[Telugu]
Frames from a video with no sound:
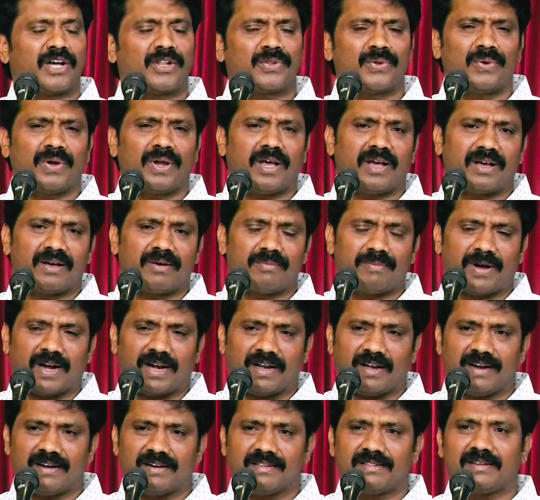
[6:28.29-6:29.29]
అదోలా
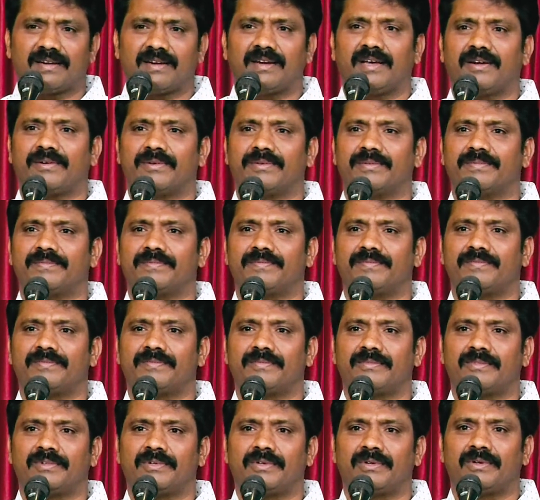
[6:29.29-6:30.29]
మాట్లాడుతున్నారు
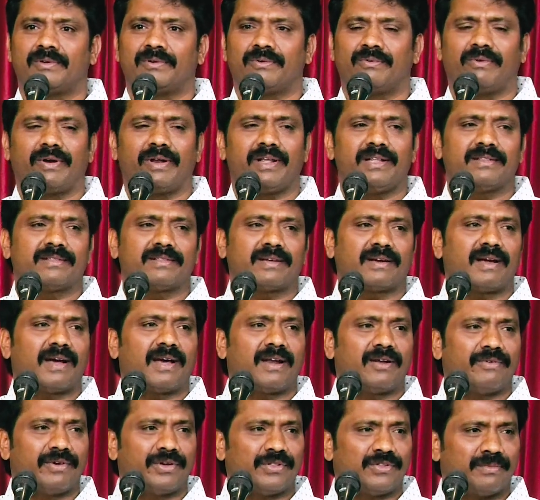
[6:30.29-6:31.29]
మరి
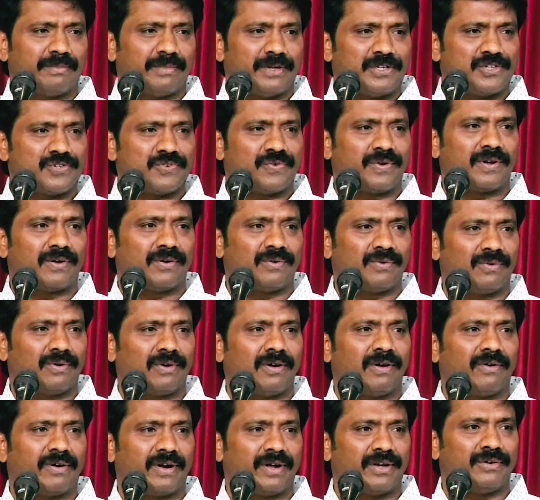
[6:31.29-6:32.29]
ఇంతకాలం ఏదో మంచివాడు
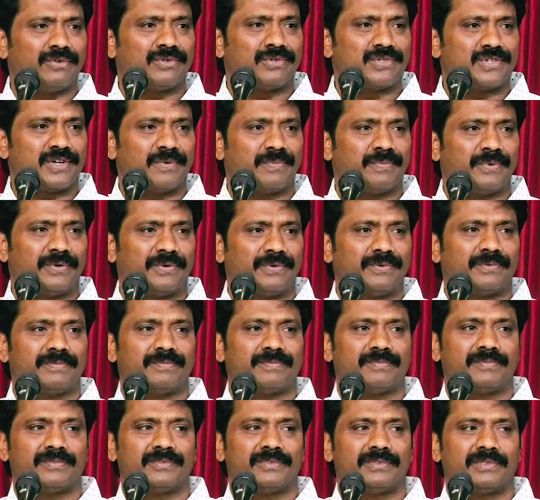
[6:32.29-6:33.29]
అనుకున్నావురా యోసేపును
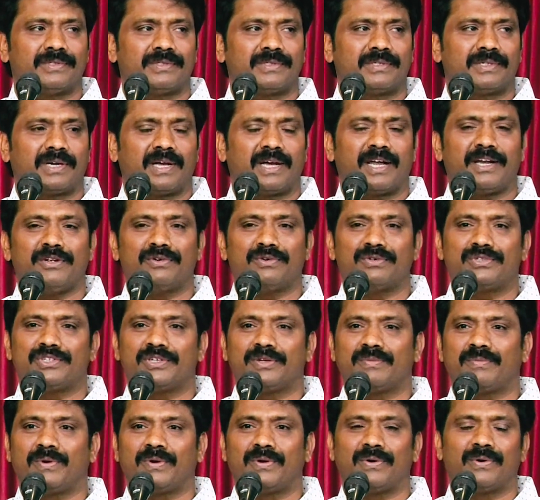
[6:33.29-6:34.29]
కానీ
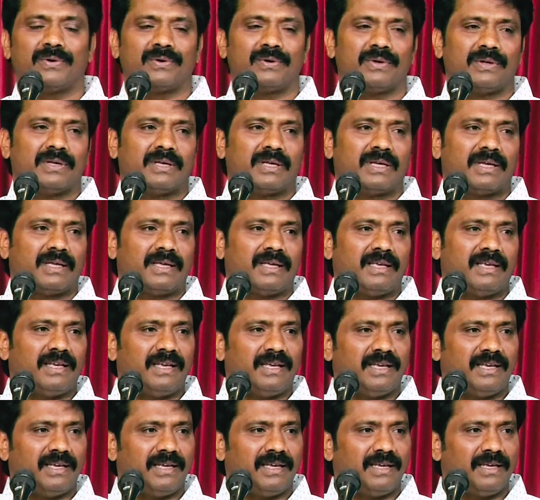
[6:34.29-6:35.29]
యోసేపులో ఈ
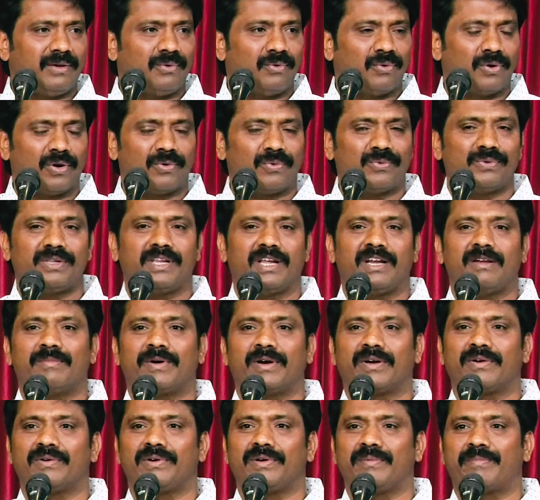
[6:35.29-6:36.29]
ఈ గుణం ఉందని
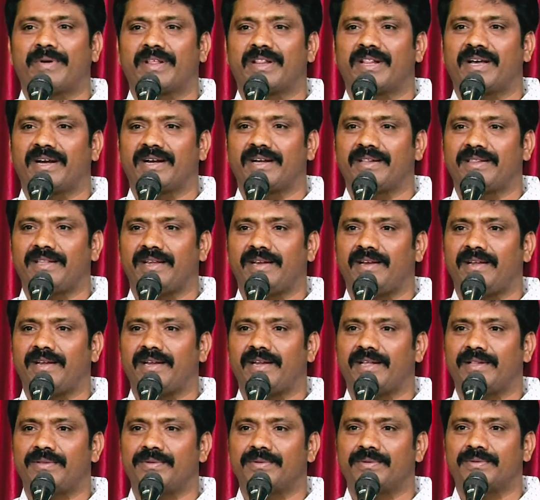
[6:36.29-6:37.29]
మాకు ఇప్పటిదాకా
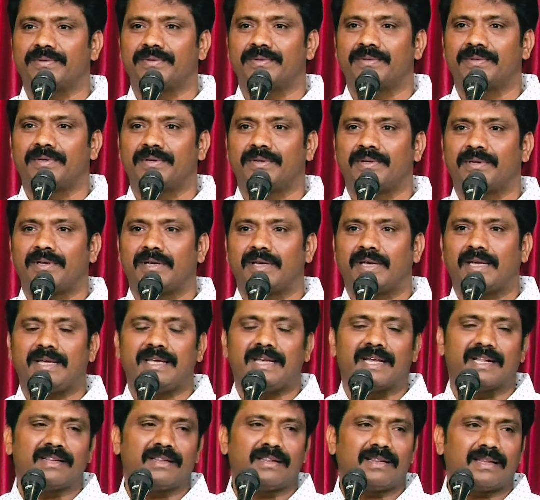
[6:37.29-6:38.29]
తెలియలేదు
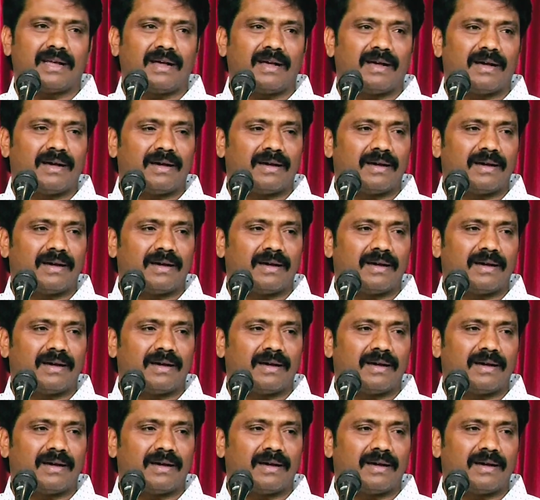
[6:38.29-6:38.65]
ఎంత